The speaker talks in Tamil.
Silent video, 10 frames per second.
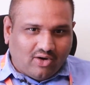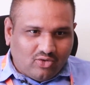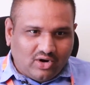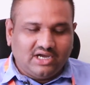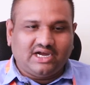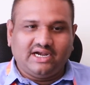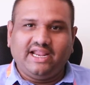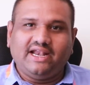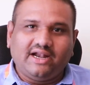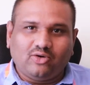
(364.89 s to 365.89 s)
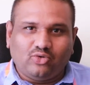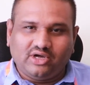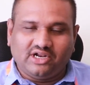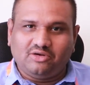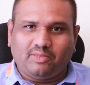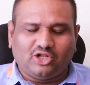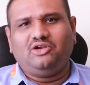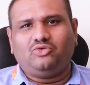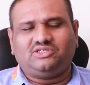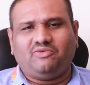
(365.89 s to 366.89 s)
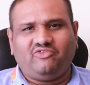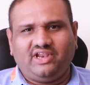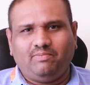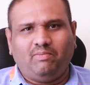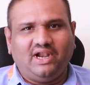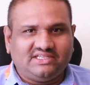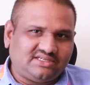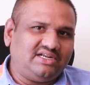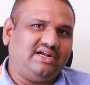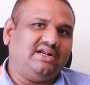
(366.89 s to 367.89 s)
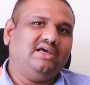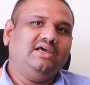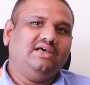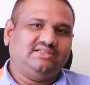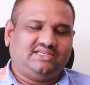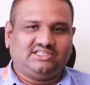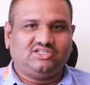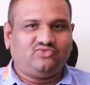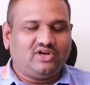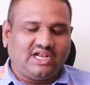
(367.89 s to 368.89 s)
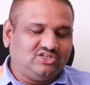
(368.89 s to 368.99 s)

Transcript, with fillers: அவங்களுக்குன்னு என்னென்ன கொடுக்குறதுன்னு பார்த்து இட் வாஸ் அ வெரி பிளெஸ்ட் அண்ட் சக்ஸஸ்ஃபுல்